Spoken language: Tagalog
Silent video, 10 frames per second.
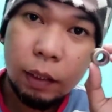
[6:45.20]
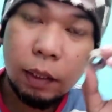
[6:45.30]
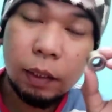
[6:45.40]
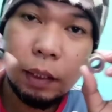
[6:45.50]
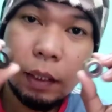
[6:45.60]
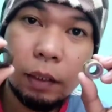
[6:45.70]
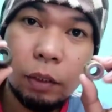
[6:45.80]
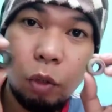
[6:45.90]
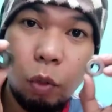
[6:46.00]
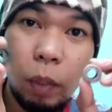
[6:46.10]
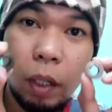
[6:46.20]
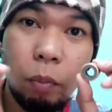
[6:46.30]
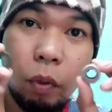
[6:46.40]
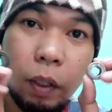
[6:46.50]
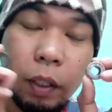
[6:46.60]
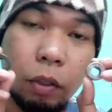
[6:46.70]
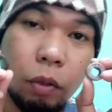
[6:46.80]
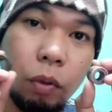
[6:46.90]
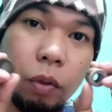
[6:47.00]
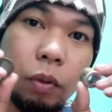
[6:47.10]
Kasi guys, tong mga bola na
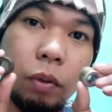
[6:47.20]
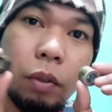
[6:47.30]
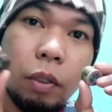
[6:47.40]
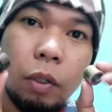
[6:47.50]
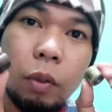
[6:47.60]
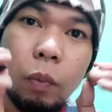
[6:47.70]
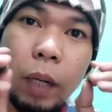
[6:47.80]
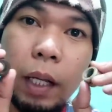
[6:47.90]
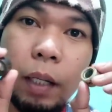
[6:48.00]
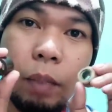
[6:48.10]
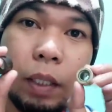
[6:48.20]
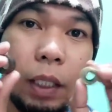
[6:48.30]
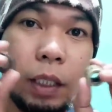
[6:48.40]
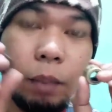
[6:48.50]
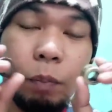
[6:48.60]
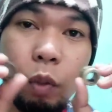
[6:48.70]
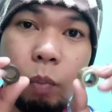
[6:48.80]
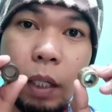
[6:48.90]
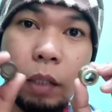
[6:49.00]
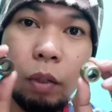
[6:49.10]
to, wala naman isip tong
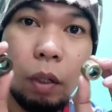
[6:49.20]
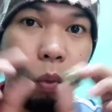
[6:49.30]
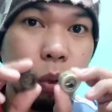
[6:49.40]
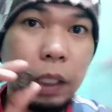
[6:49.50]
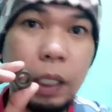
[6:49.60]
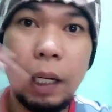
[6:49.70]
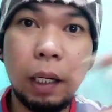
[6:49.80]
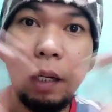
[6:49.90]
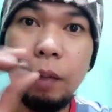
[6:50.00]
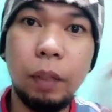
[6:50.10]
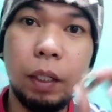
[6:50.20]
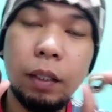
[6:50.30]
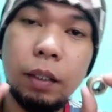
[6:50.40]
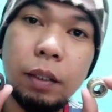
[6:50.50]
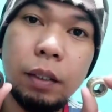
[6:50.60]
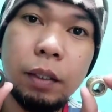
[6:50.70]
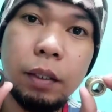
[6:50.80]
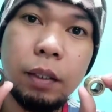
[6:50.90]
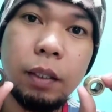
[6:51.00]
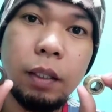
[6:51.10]
mga to na kusang gagalaw eh.
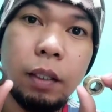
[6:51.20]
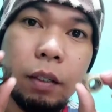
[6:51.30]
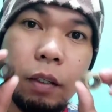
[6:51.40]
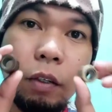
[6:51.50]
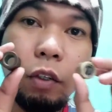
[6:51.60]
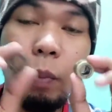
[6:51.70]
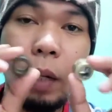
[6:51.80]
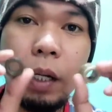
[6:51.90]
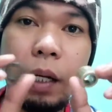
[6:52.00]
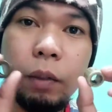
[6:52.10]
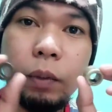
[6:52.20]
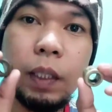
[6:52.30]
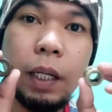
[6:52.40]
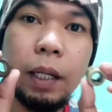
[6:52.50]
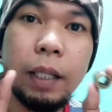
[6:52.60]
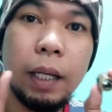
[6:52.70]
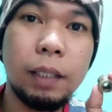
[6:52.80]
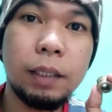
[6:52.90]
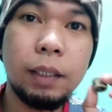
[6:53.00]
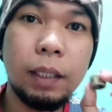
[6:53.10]
Gumagalaw sila dahil
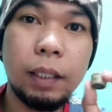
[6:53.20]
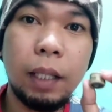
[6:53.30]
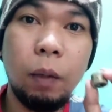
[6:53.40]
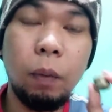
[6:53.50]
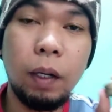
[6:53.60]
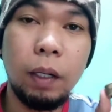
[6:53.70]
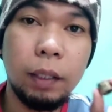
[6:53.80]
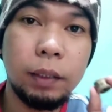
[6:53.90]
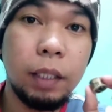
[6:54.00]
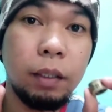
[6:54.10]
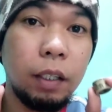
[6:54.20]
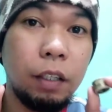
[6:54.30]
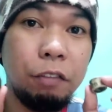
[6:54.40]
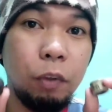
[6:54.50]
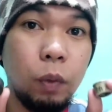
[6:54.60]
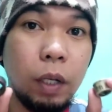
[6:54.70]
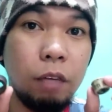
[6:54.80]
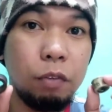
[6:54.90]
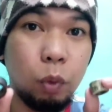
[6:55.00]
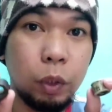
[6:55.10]
sa tinatawag na centrifugal
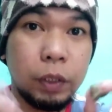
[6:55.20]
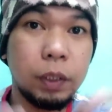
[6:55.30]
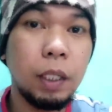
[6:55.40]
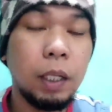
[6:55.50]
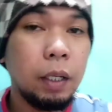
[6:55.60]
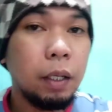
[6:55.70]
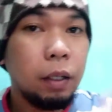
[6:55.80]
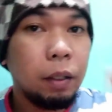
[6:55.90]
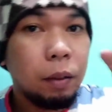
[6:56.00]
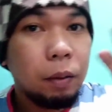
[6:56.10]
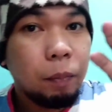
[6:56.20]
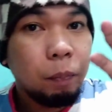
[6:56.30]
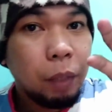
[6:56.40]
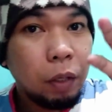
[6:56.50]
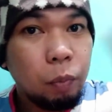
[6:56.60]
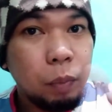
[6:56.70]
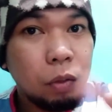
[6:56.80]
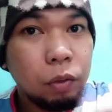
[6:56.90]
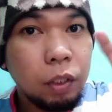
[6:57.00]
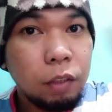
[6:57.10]
force pag
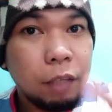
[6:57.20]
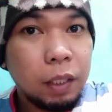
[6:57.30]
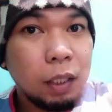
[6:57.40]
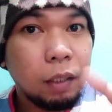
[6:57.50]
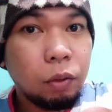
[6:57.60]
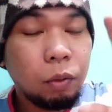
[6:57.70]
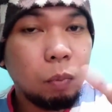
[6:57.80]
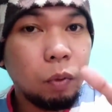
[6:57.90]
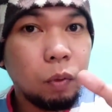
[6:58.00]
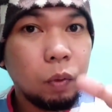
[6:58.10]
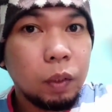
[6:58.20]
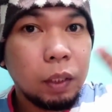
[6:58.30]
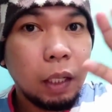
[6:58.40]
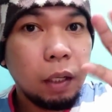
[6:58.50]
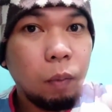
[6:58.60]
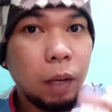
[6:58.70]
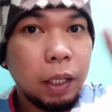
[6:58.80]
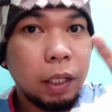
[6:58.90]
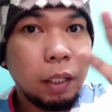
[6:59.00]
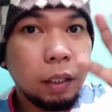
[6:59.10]
umikot na yung variator mo, gagawa
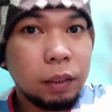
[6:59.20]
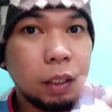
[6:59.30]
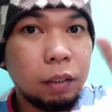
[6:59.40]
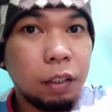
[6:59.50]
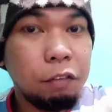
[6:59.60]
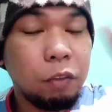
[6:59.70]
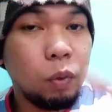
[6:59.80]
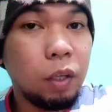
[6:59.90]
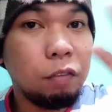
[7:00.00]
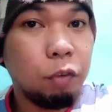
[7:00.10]
yan ng centrifugal